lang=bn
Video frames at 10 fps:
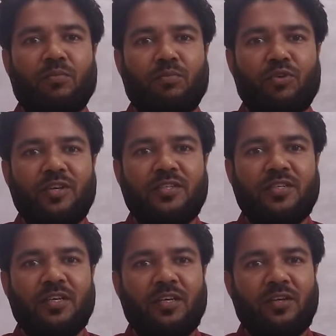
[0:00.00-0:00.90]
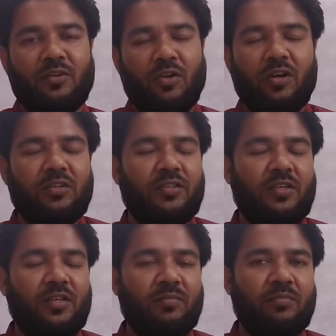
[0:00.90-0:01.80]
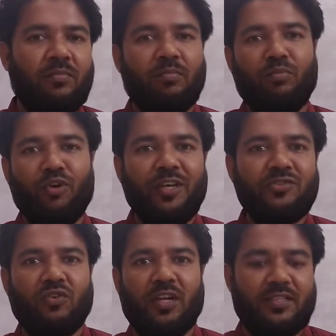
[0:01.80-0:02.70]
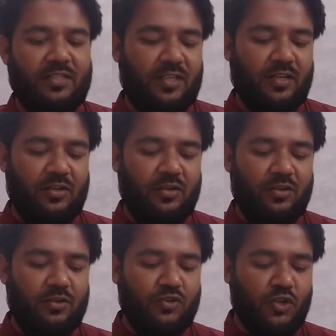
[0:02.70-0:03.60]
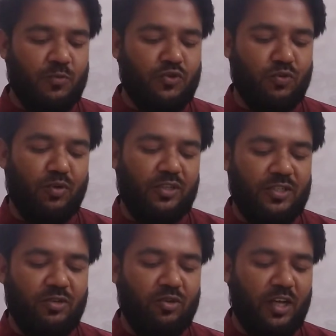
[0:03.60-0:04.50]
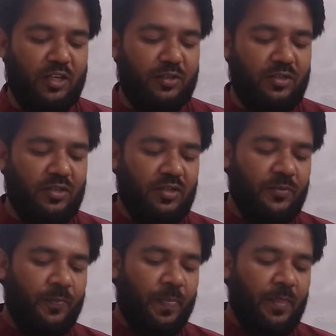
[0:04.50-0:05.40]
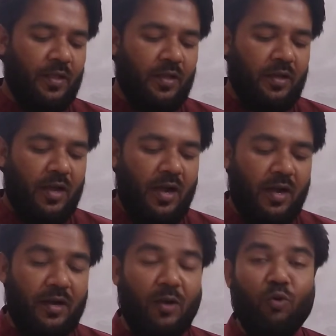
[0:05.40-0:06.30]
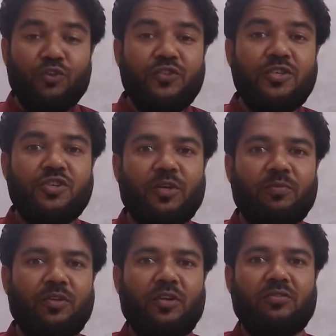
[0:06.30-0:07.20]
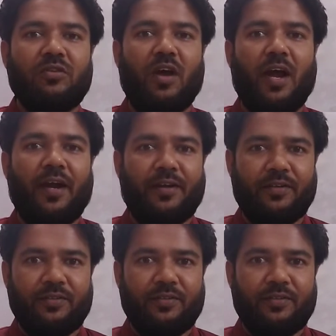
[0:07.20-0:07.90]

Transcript: বইছে রক্তে বয়ে চলা যেটা সব সময় চিরকালীন আর অস্থি শব্দের অর্থ হাট